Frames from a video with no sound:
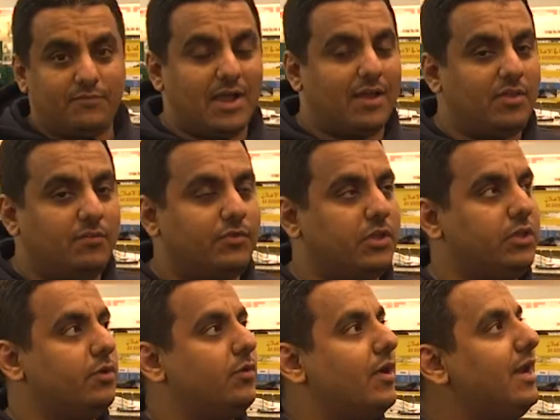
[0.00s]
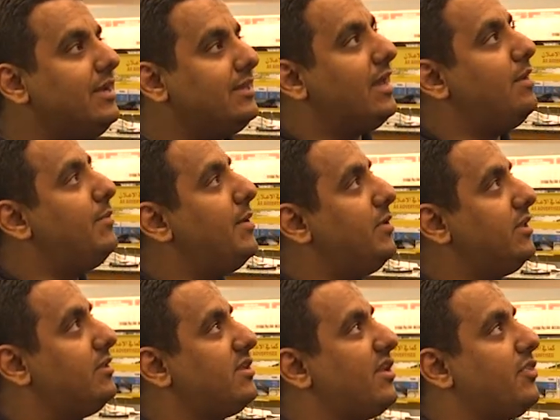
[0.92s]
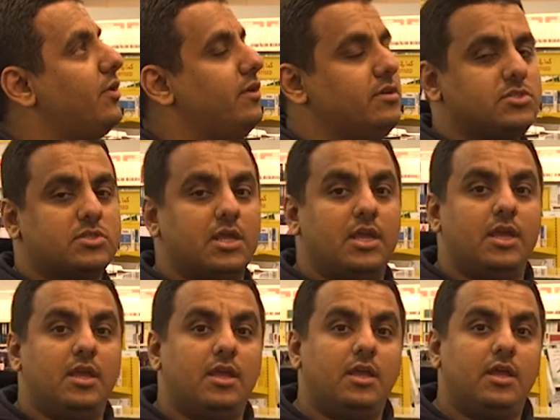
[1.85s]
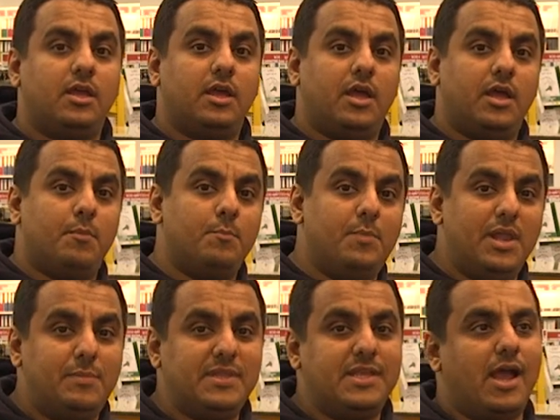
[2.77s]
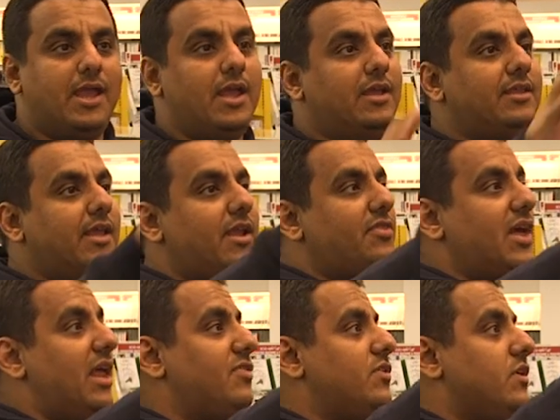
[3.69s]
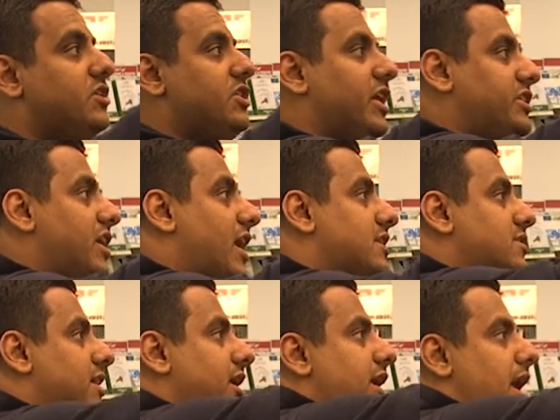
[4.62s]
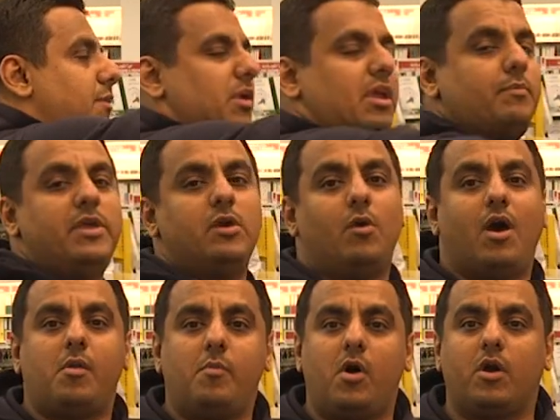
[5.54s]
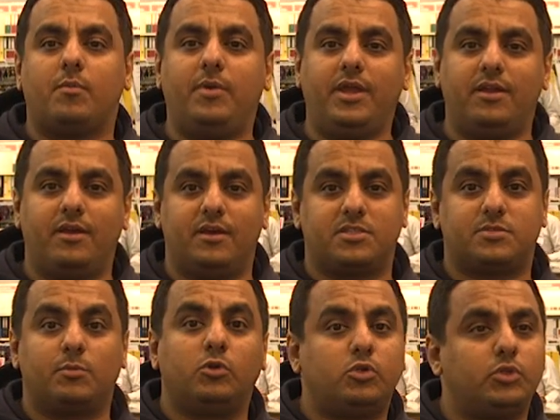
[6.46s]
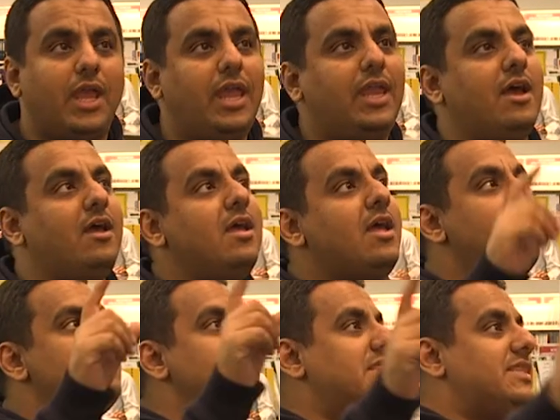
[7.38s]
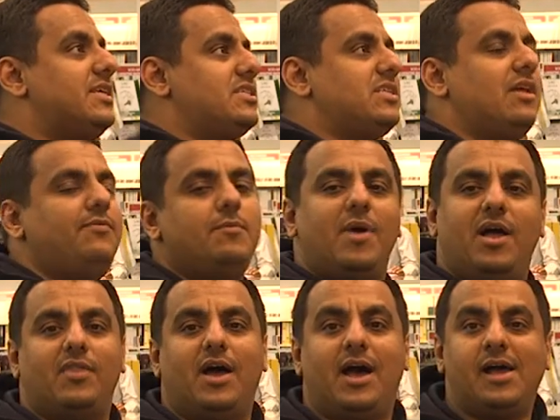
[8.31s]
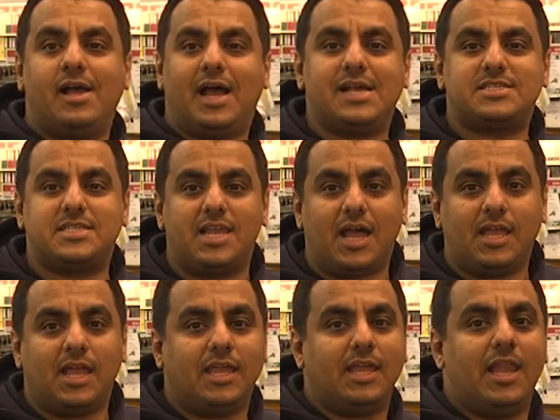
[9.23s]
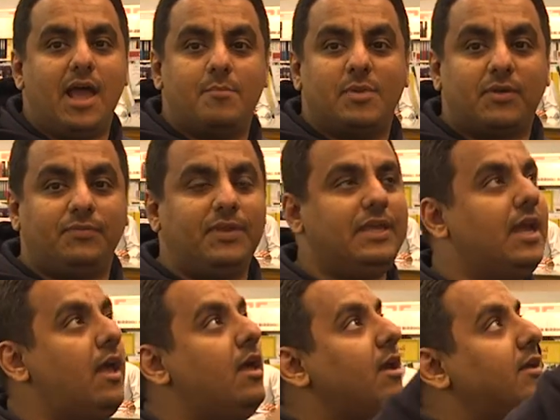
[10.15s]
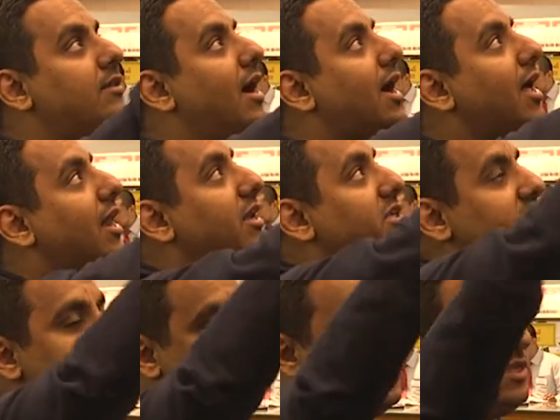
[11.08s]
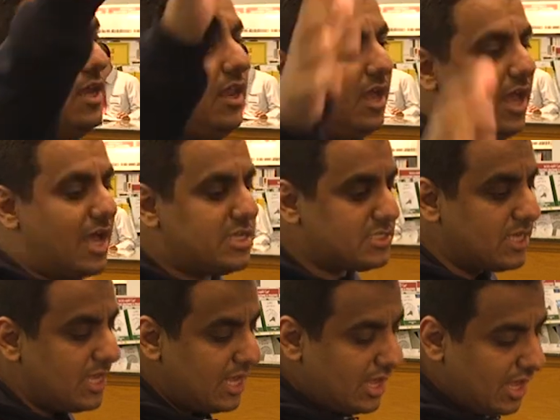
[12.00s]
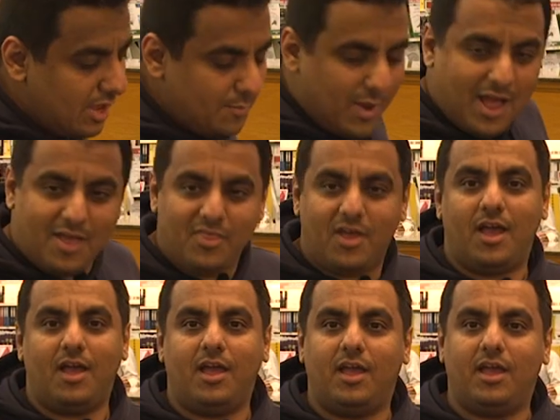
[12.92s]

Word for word: في هذا الفيديو راح نتكلم عن بريدتر ثرونوز بالبدايه عندنا ثلاث شاشات جيمنج 144 هرتز موجوده هنا متصله في بعضها اسلاكها كلها مخفيه داخل الجسد الخاص بهذا